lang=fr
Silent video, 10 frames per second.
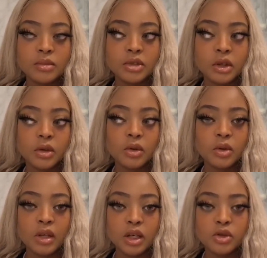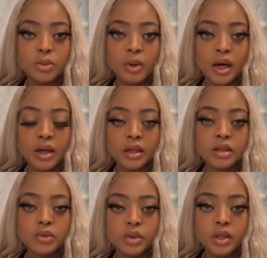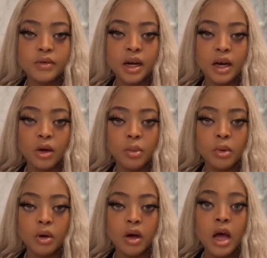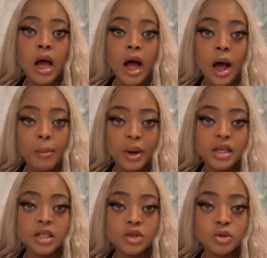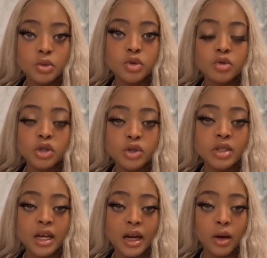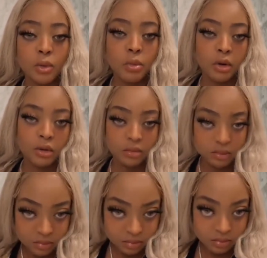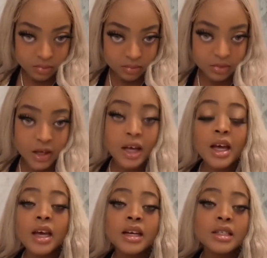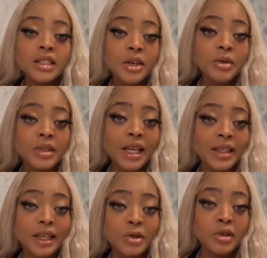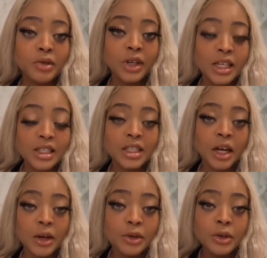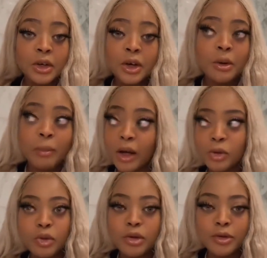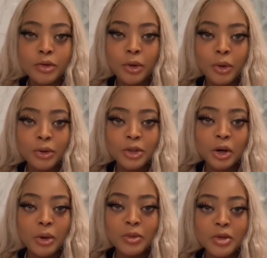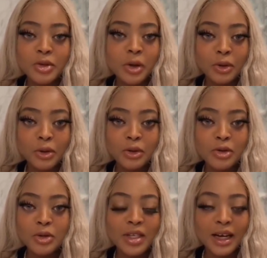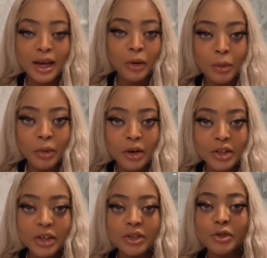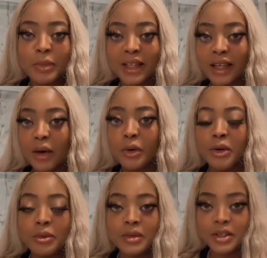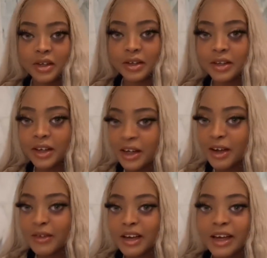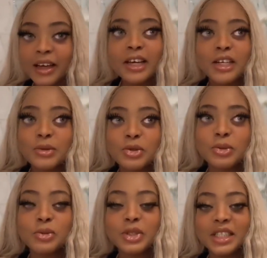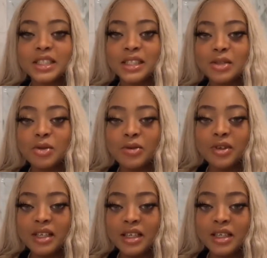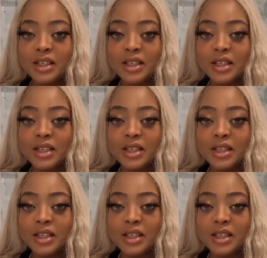Genre trop tard, tu pars. Il dit oui, il va à l'aéroport. à ah, pas si tu me suis jusqu'à l'aéroport. J'ai une tête à suivre les gens partout où ils vont, genre comme une stalkeuse jusqu'à l'aéroport. Genre, je veux pas être arrogante, mais genre, frère, je me suis bougée, je t'ai suivi